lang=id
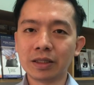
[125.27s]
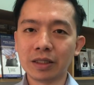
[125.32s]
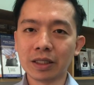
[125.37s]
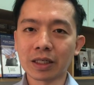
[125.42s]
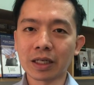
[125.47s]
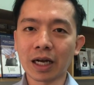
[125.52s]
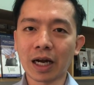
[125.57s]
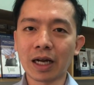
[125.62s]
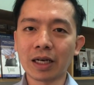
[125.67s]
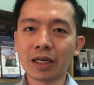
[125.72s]

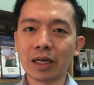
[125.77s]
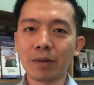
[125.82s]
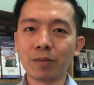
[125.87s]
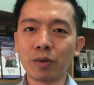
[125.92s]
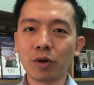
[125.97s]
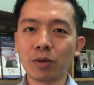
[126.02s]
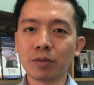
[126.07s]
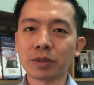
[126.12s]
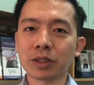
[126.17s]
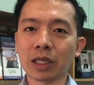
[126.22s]
Jika Anda
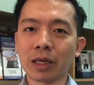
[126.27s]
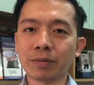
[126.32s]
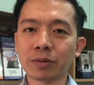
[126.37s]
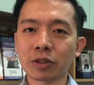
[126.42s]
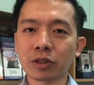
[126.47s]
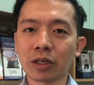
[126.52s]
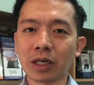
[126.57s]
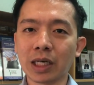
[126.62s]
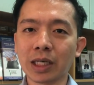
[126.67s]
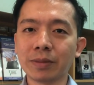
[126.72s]
belum
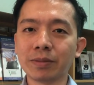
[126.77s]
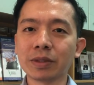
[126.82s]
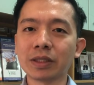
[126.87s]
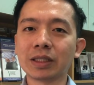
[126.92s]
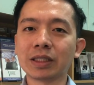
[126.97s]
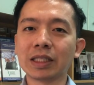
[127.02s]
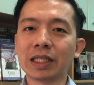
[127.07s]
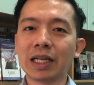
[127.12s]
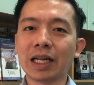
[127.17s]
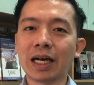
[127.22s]
subscribe,
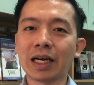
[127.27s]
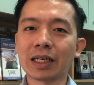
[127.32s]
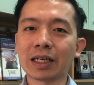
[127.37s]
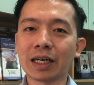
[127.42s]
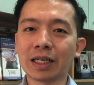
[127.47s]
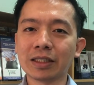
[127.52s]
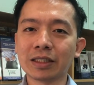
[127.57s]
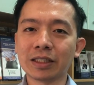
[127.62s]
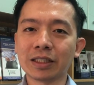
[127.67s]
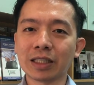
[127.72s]

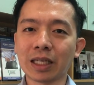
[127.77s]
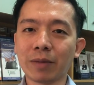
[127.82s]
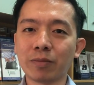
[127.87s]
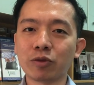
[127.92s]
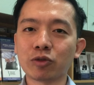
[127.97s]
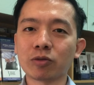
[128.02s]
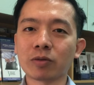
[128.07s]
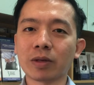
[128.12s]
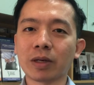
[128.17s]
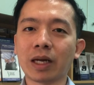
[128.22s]
silahkan
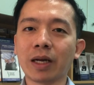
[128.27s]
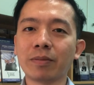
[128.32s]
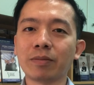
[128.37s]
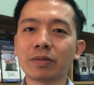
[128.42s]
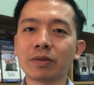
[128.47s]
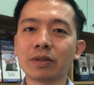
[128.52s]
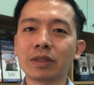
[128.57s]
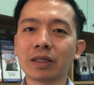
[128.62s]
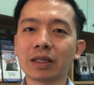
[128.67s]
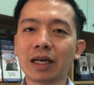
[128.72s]
subscribe
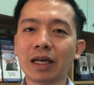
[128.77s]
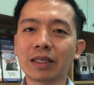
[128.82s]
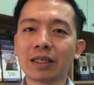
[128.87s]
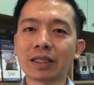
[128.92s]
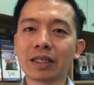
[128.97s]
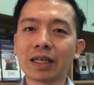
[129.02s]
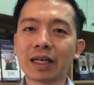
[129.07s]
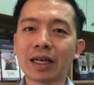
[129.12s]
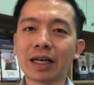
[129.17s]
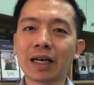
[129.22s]
dengan
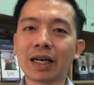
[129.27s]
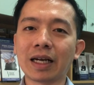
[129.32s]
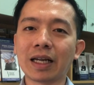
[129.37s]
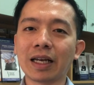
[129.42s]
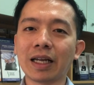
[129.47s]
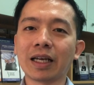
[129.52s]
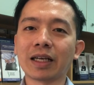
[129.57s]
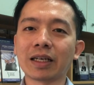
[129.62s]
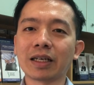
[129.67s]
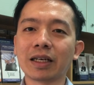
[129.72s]

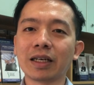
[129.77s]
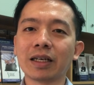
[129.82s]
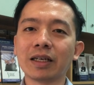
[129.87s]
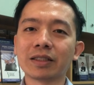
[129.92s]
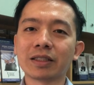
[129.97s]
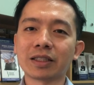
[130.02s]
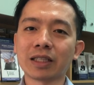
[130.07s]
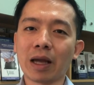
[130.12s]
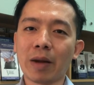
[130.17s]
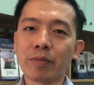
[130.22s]
klik
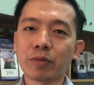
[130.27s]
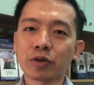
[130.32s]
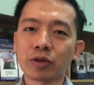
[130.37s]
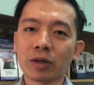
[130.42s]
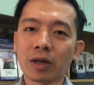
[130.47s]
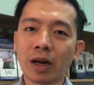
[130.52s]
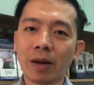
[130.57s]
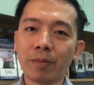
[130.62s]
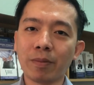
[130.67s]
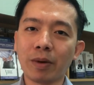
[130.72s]

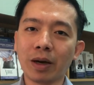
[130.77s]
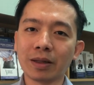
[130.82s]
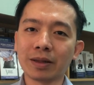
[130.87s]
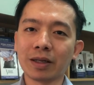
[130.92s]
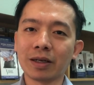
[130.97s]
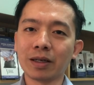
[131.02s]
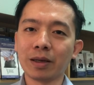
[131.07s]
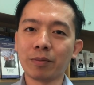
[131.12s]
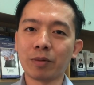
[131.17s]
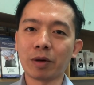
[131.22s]
subscribe
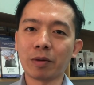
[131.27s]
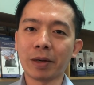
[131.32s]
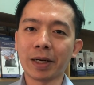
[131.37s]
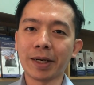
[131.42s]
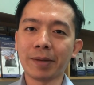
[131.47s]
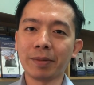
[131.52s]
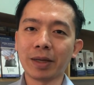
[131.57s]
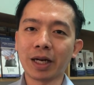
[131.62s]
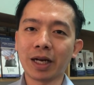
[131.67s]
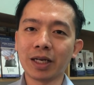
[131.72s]
button yang berwarna
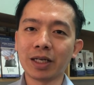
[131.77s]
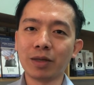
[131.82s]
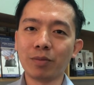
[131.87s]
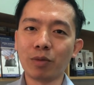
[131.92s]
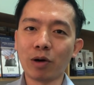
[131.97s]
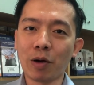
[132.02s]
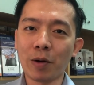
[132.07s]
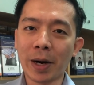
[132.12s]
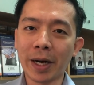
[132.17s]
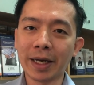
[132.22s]
merah di
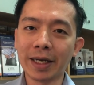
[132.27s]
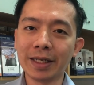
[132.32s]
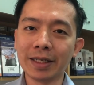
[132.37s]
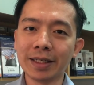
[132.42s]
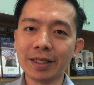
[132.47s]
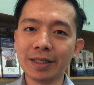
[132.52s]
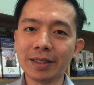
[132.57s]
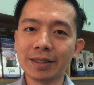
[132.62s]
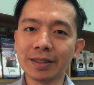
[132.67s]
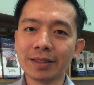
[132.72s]
bawah
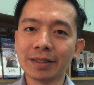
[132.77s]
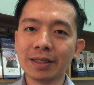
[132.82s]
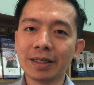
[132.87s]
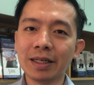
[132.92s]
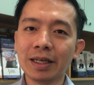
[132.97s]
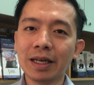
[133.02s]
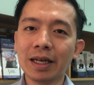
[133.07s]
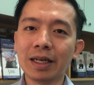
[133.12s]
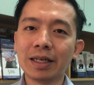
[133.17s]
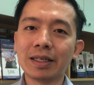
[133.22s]
ini
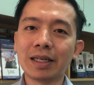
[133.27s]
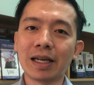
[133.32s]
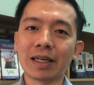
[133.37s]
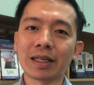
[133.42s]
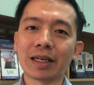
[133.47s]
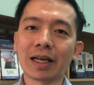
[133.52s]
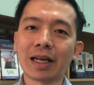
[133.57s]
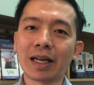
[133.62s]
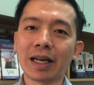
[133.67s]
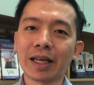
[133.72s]
dan
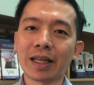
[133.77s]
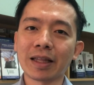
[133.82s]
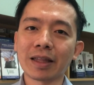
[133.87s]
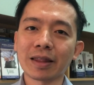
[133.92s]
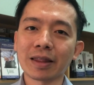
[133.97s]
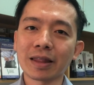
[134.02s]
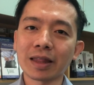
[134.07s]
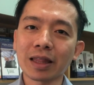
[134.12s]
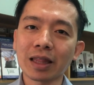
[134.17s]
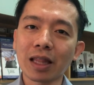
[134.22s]
klik
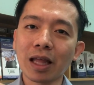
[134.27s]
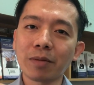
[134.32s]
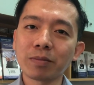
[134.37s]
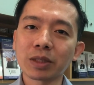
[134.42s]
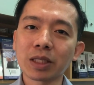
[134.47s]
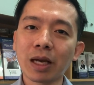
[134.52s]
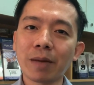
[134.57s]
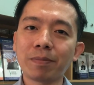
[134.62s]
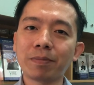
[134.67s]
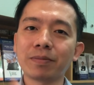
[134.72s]

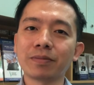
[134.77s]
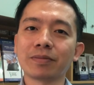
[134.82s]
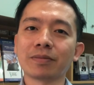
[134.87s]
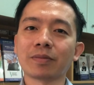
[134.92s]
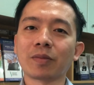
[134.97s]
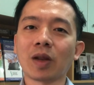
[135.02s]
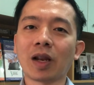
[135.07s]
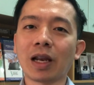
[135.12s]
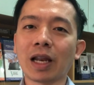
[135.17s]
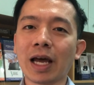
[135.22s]
thumbs up,
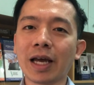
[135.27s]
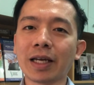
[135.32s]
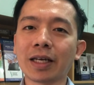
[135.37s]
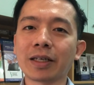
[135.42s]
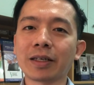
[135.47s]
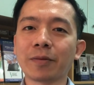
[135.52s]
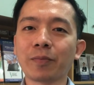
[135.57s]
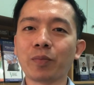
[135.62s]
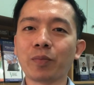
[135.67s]
like,